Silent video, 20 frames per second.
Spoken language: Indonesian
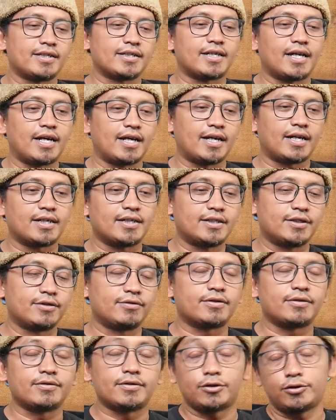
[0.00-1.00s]
Sekarang
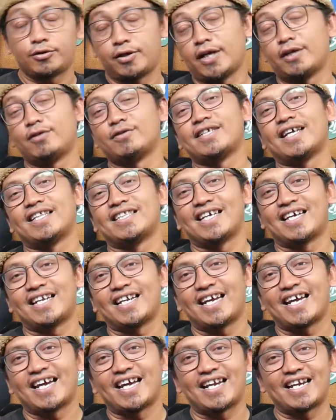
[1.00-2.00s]
ini Pendidikan
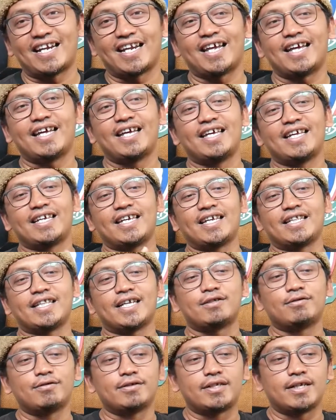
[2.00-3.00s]
Nusantara karena
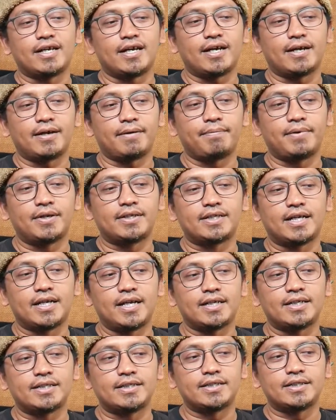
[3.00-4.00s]
kita sudah
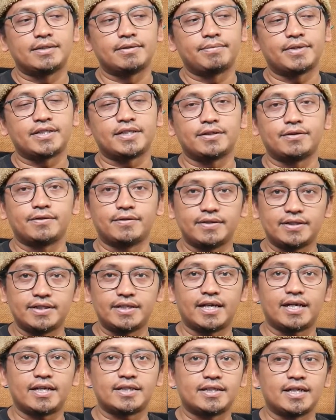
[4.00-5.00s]
berjalan di
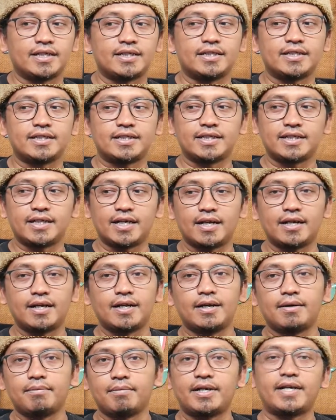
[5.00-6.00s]
Bajiboni ya, jadi tinggal
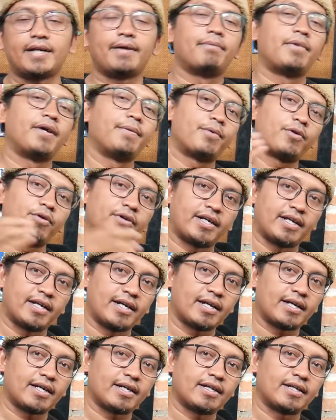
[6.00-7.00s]
menambah
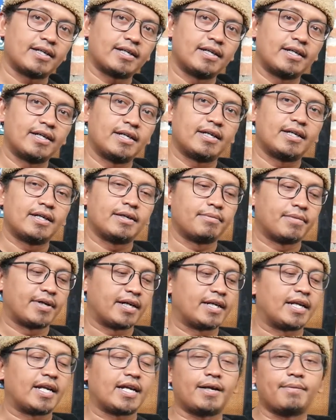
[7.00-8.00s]
produk,
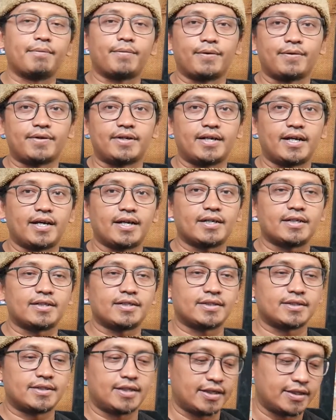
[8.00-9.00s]
mengenalkan produk,
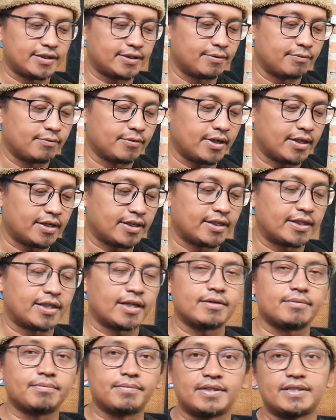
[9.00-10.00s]
jadi semua kita
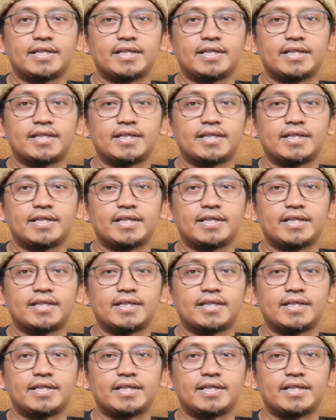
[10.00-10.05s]
eh,